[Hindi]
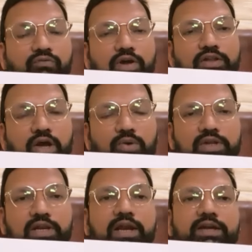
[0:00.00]
अब वन
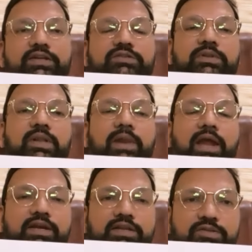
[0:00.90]
थाउजेंड लाइट ईयर्स मतलब
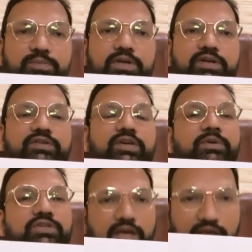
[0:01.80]
लाइट की स्पीड से
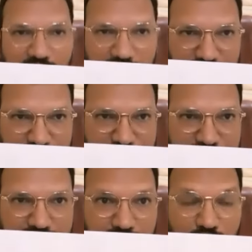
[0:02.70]
भी जाएंगे हम
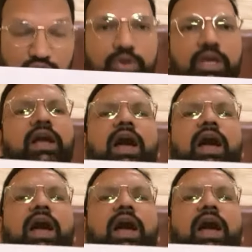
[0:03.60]
जो कि एक